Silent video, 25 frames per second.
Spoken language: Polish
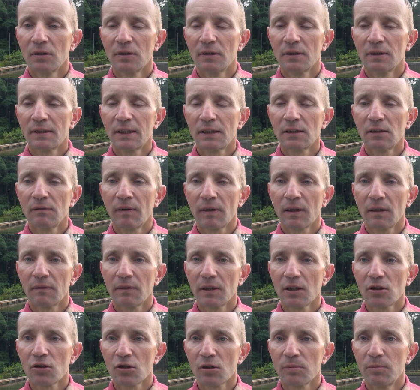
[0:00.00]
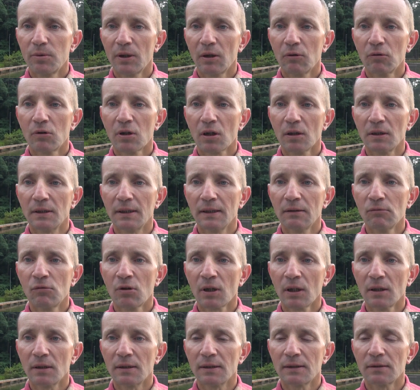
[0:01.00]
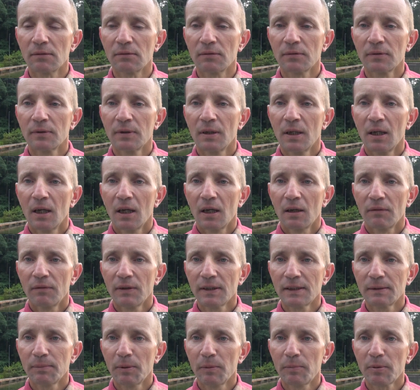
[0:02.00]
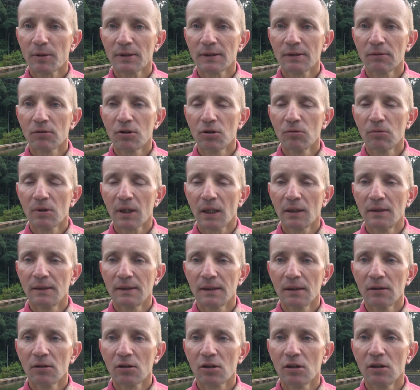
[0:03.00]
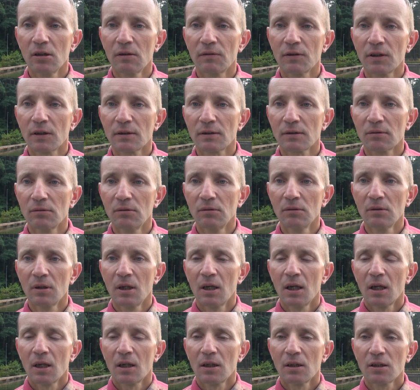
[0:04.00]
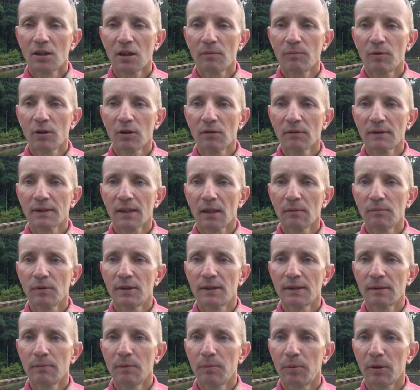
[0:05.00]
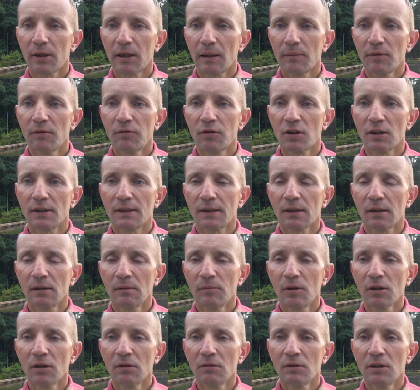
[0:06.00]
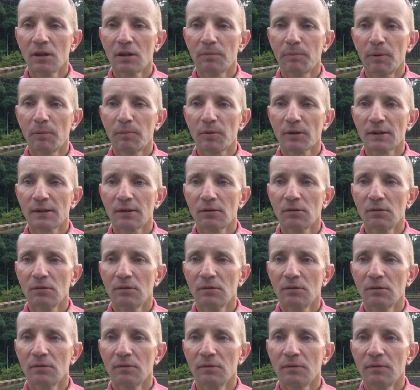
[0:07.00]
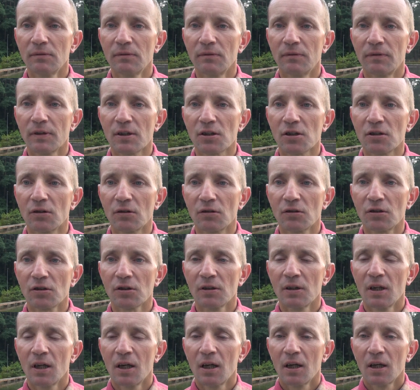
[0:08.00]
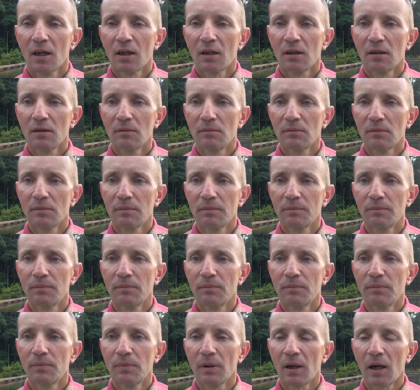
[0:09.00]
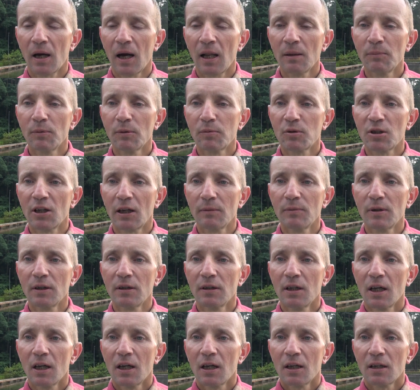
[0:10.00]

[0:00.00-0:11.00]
zdecydowana większość była Ukraińców. Więc po prostu ci Ukraińcy doszli do wniosku, że mogą zrobić z tymi Polakami wszystko. No mogą ich po prostu wyrżnąć. Albo przynajmniej